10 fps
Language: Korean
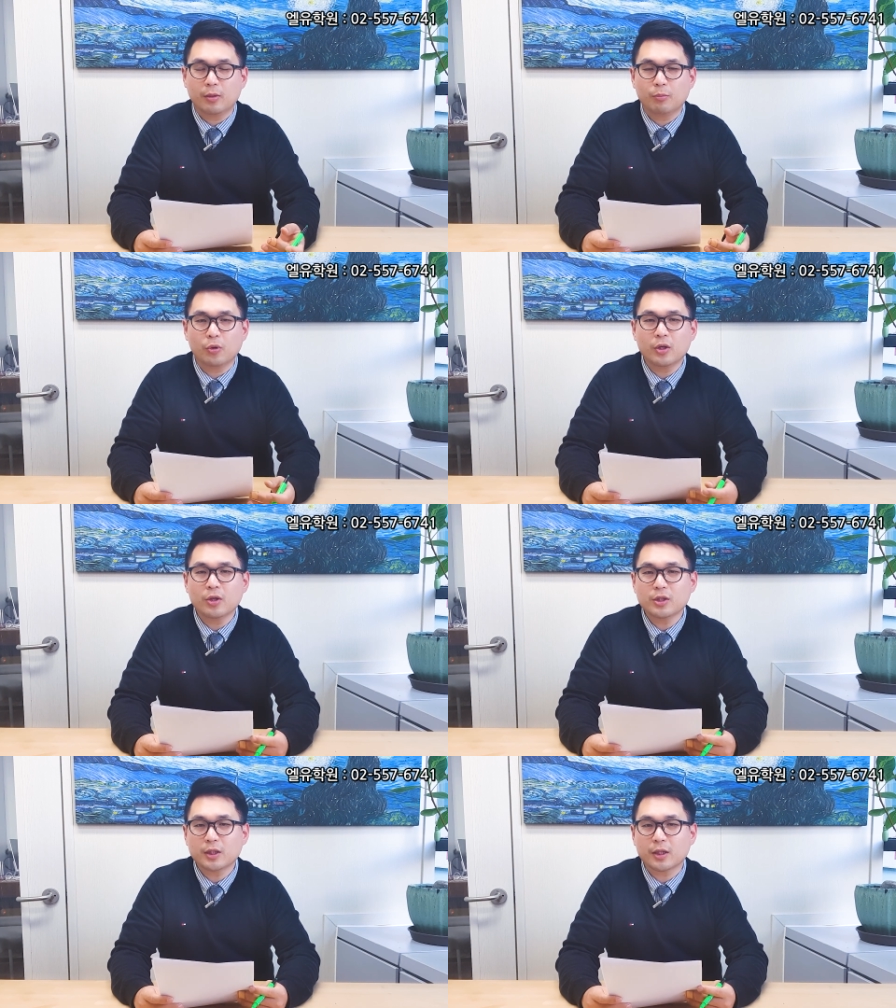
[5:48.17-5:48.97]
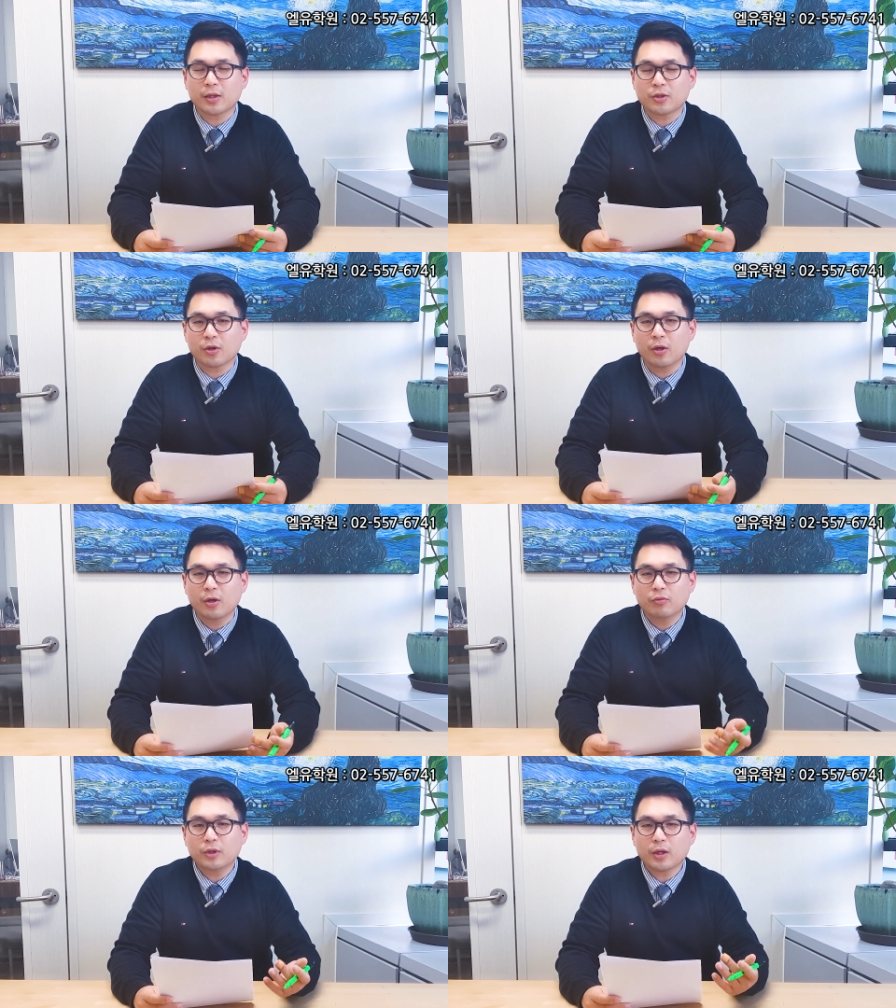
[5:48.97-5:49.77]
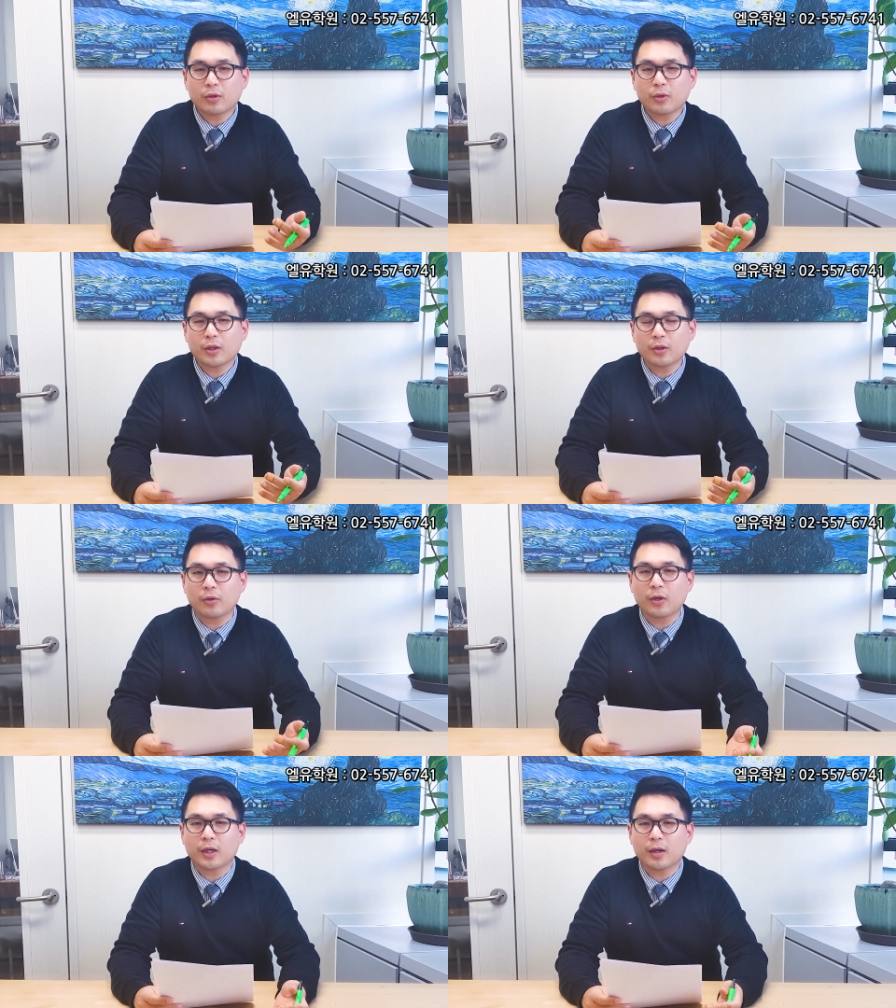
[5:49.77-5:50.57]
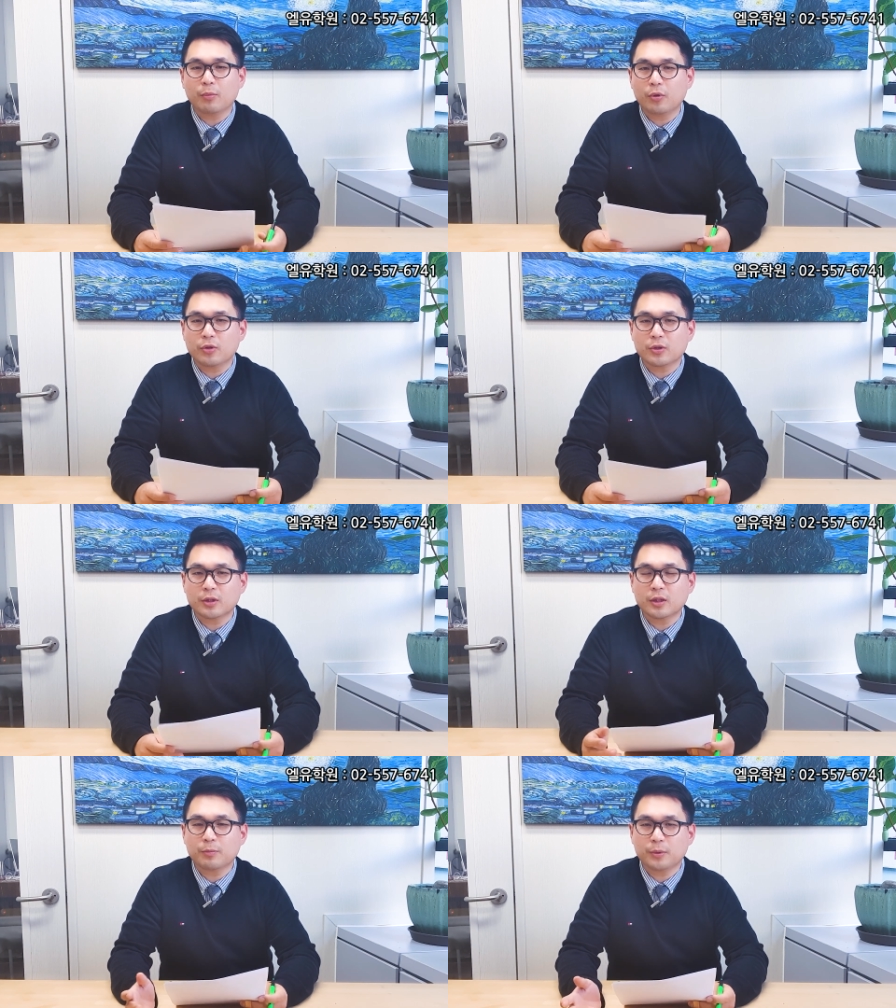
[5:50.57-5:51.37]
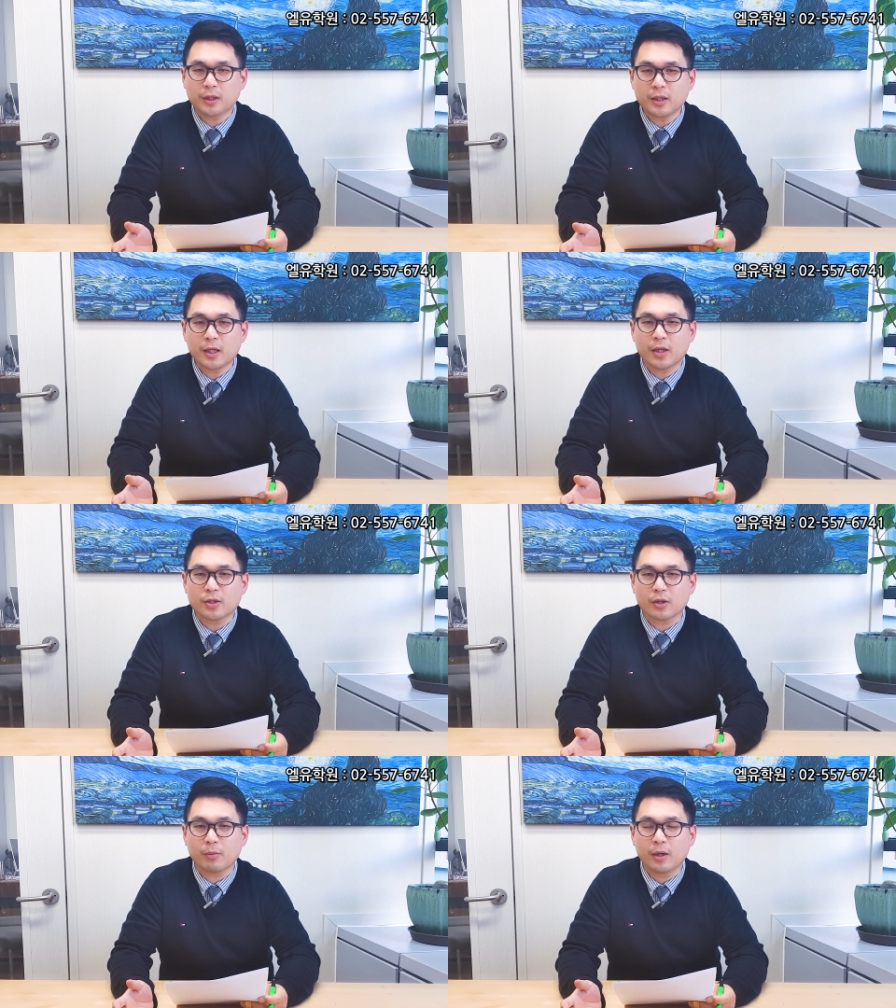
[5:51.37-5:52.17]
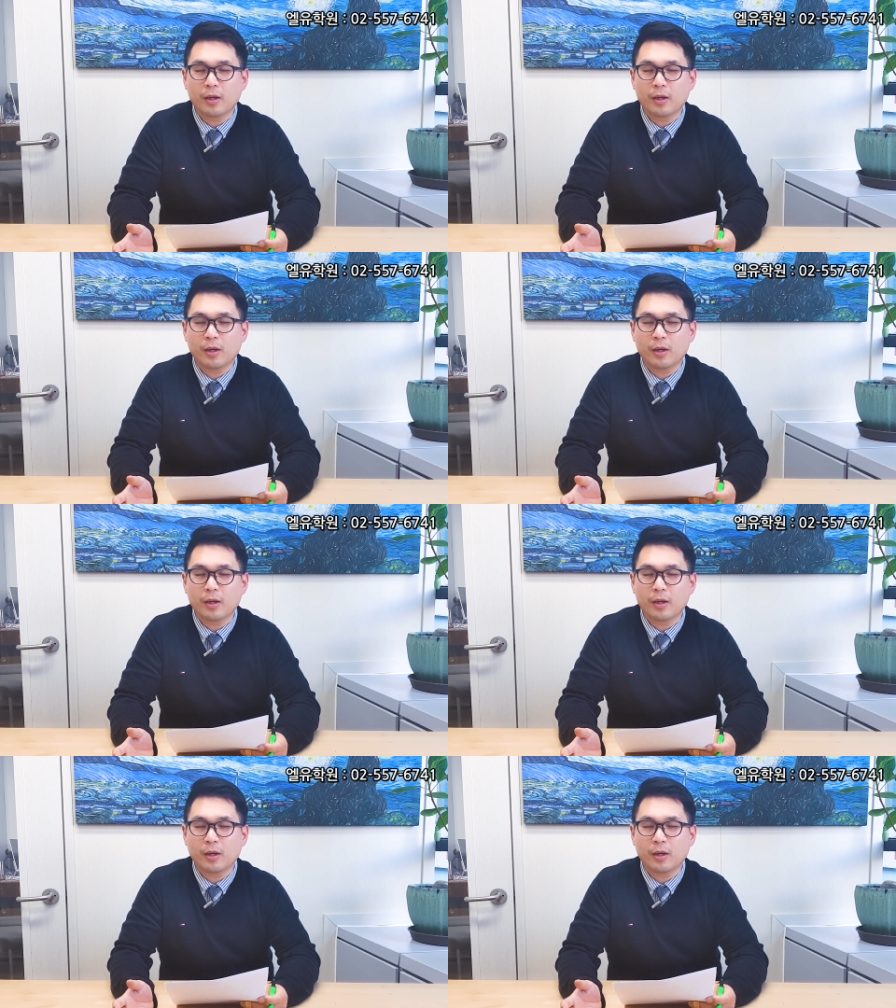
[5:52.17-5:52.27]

뭐 이런 식이겠죠. 우리 학교에서 너에게 보여주는 특비, 특이한 점